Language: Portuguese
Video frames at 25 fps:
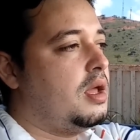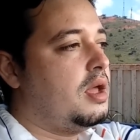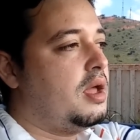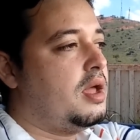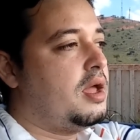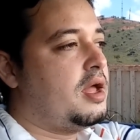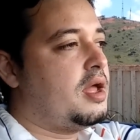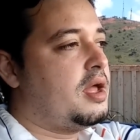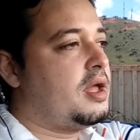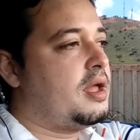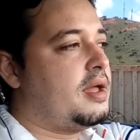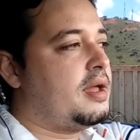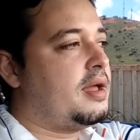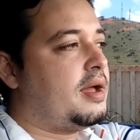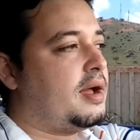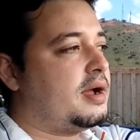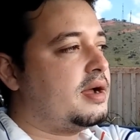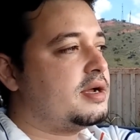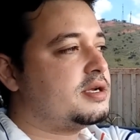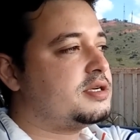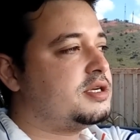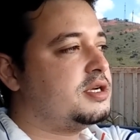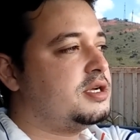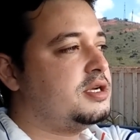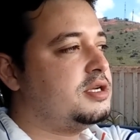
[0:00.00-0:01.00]
é,
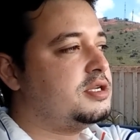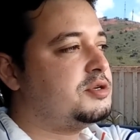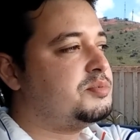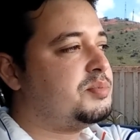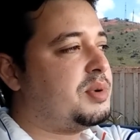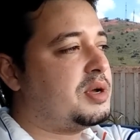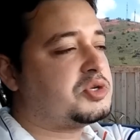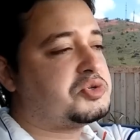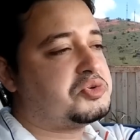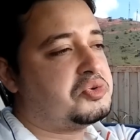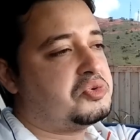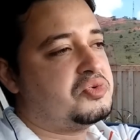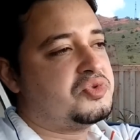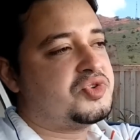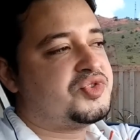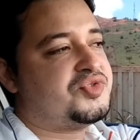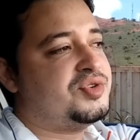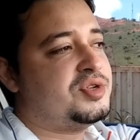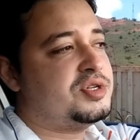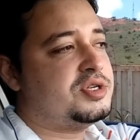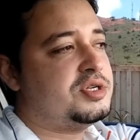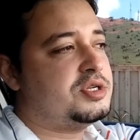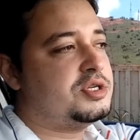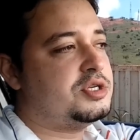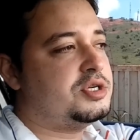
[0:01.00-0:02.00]
a gente passou uns
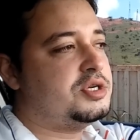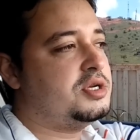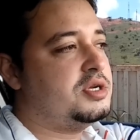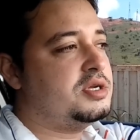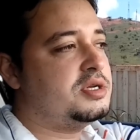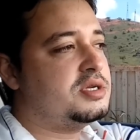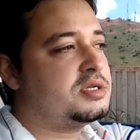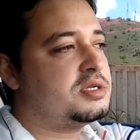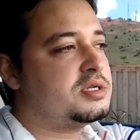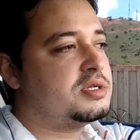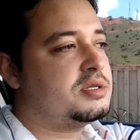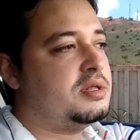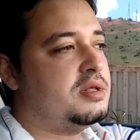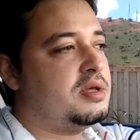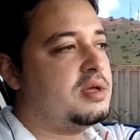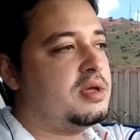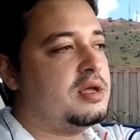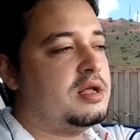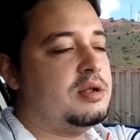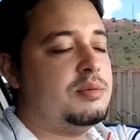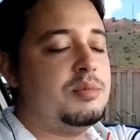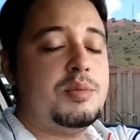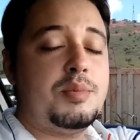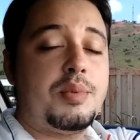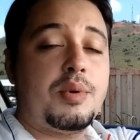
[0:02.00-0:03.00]
20 dias, né,
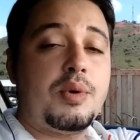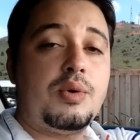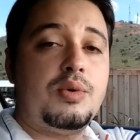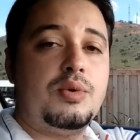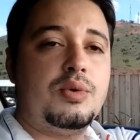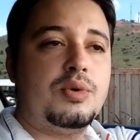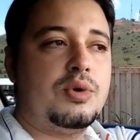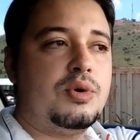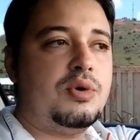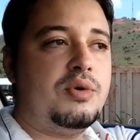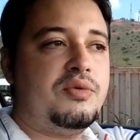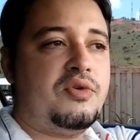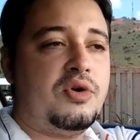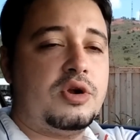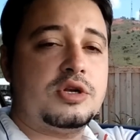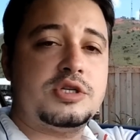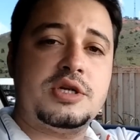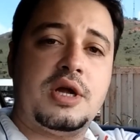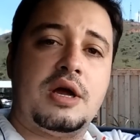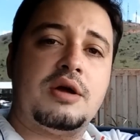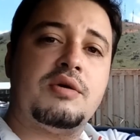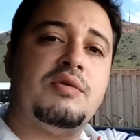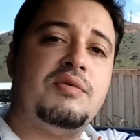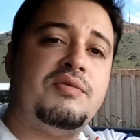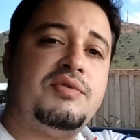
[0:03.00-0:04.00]
ele me procurou, falou,
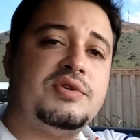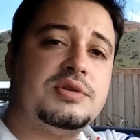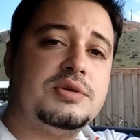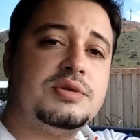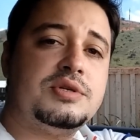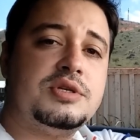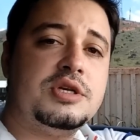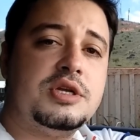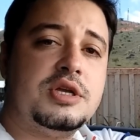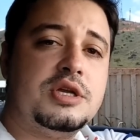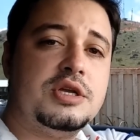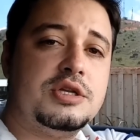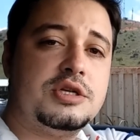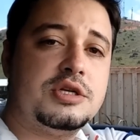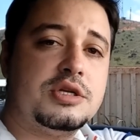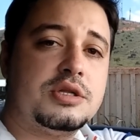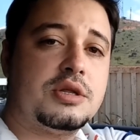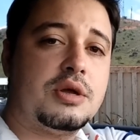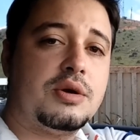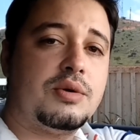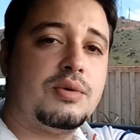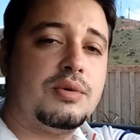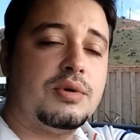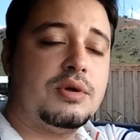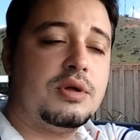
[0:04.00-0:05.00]
Thiago, vamos fazer o seguinte
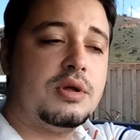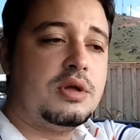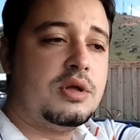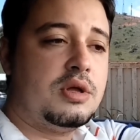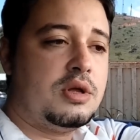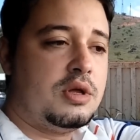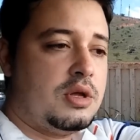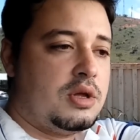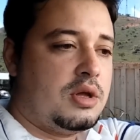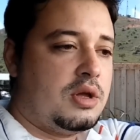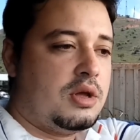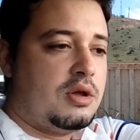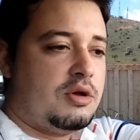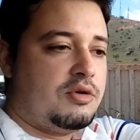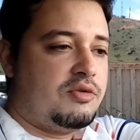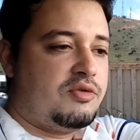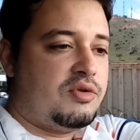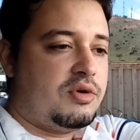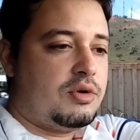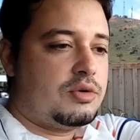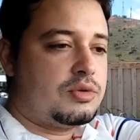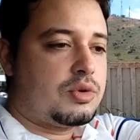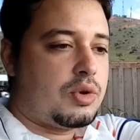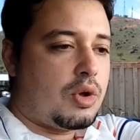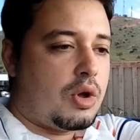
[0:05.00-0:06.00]
então.
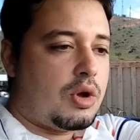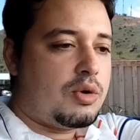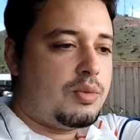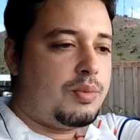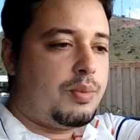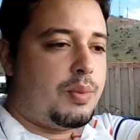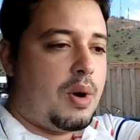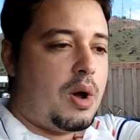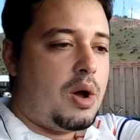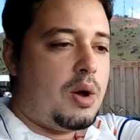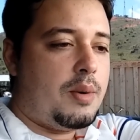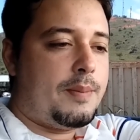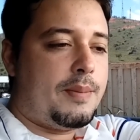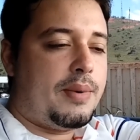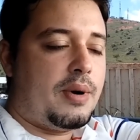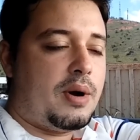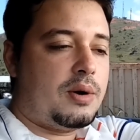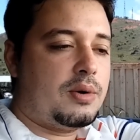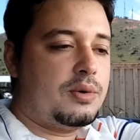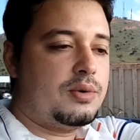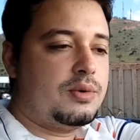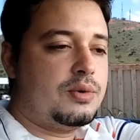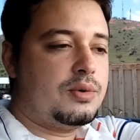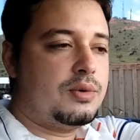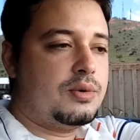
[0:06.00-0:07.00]
Eu troco pau a
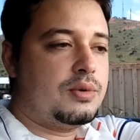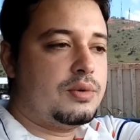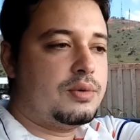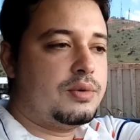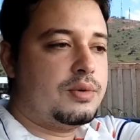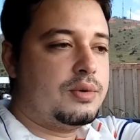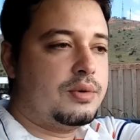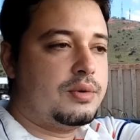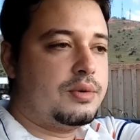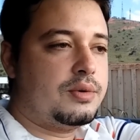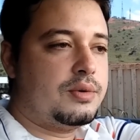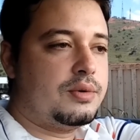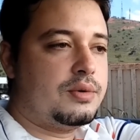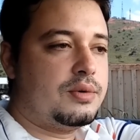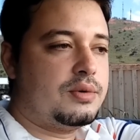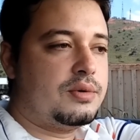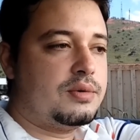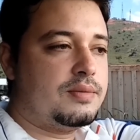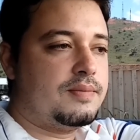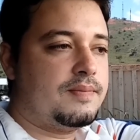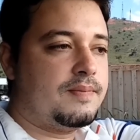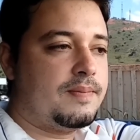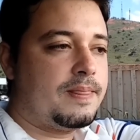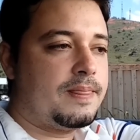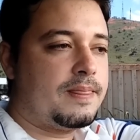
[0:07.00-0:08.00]
pau no,
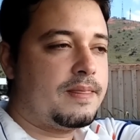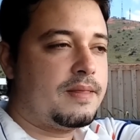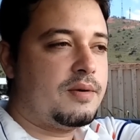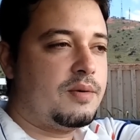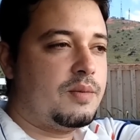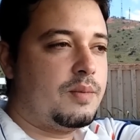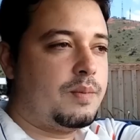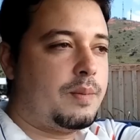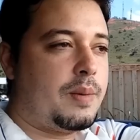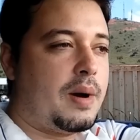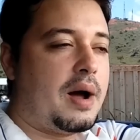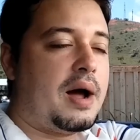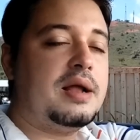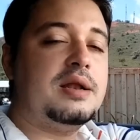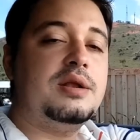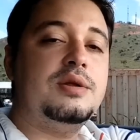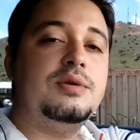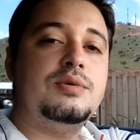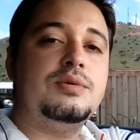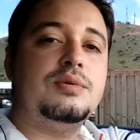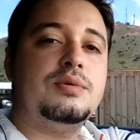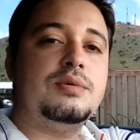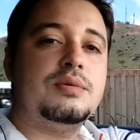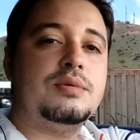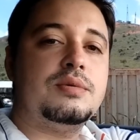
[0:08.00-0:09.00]
no
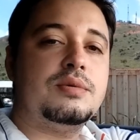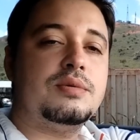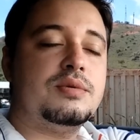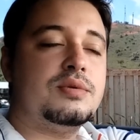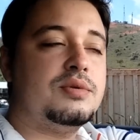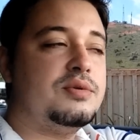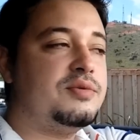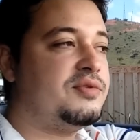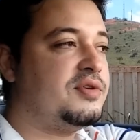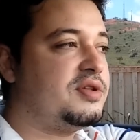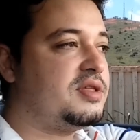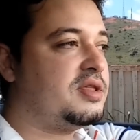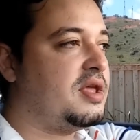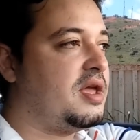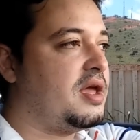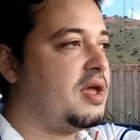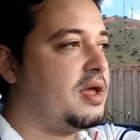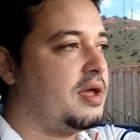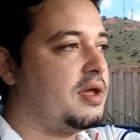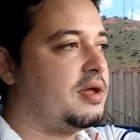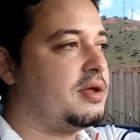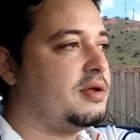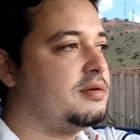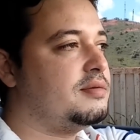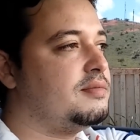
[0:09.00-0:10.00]
Palio, no
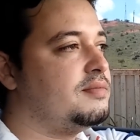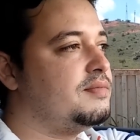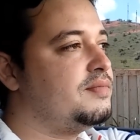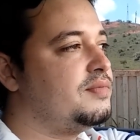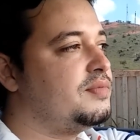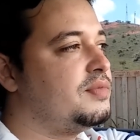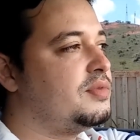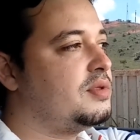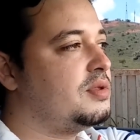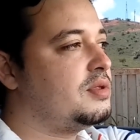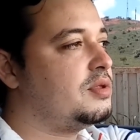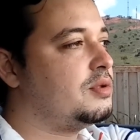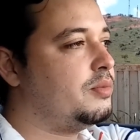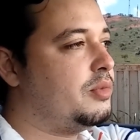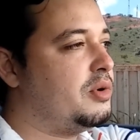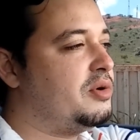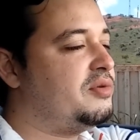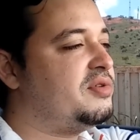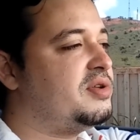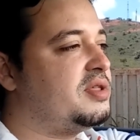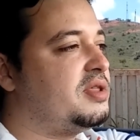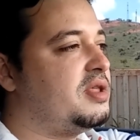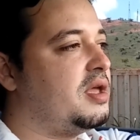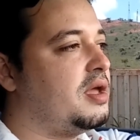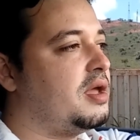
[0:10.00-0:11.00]
VTR, no
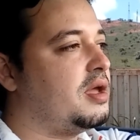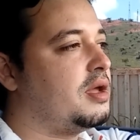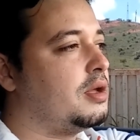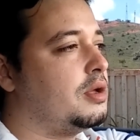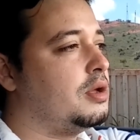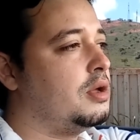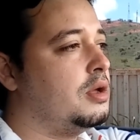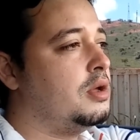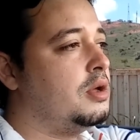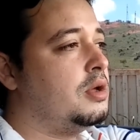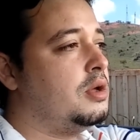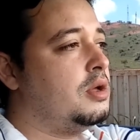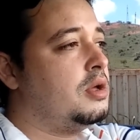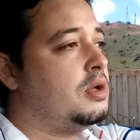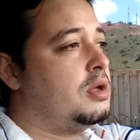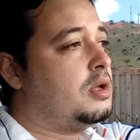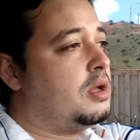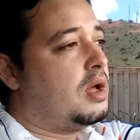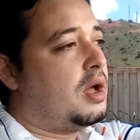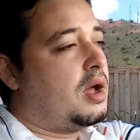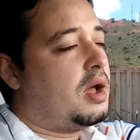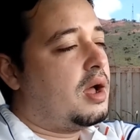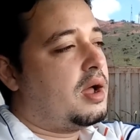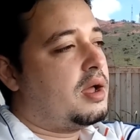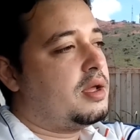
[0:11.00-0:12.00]
meu VTR.
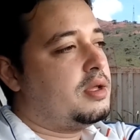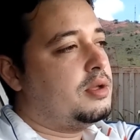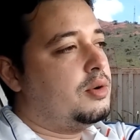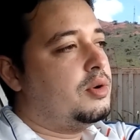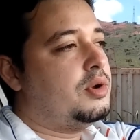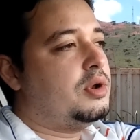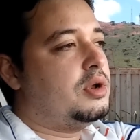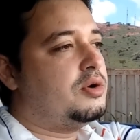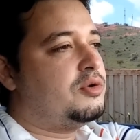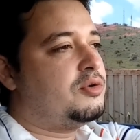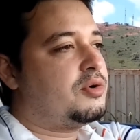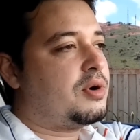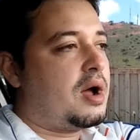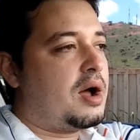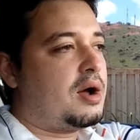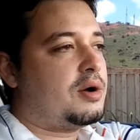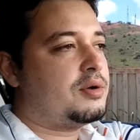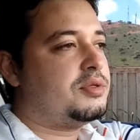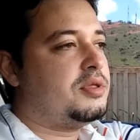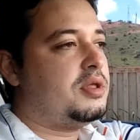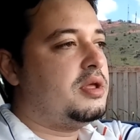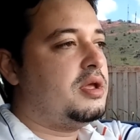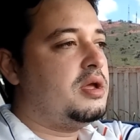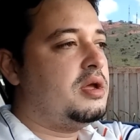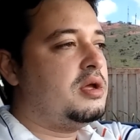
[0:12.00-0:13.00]
Aí eu olhei o
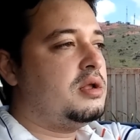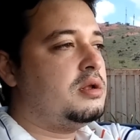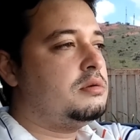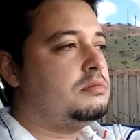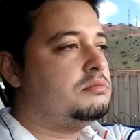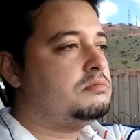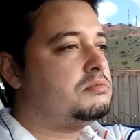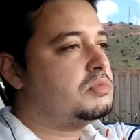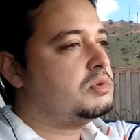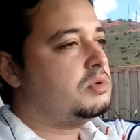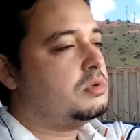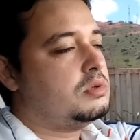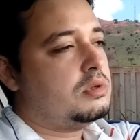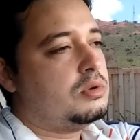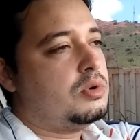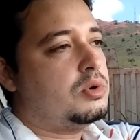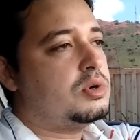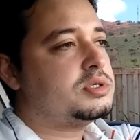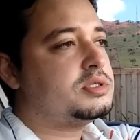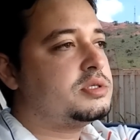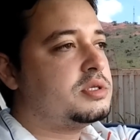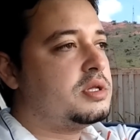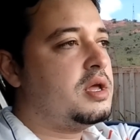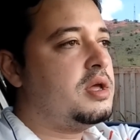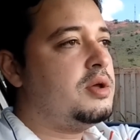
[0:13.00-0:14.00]
carro dele,
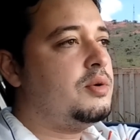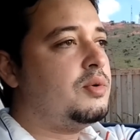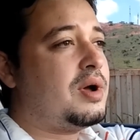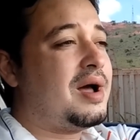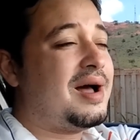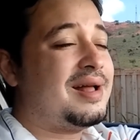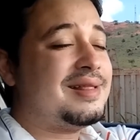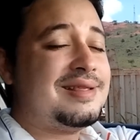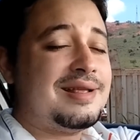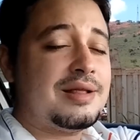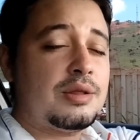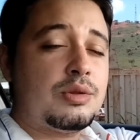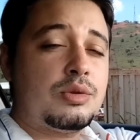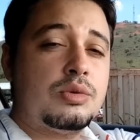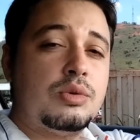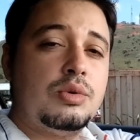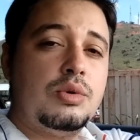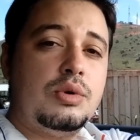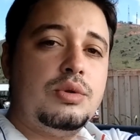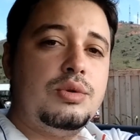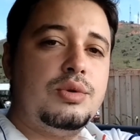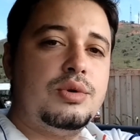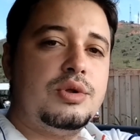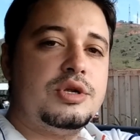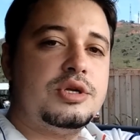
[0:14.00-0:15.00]
gostei, o carro tá
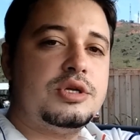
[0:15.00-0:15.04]
todo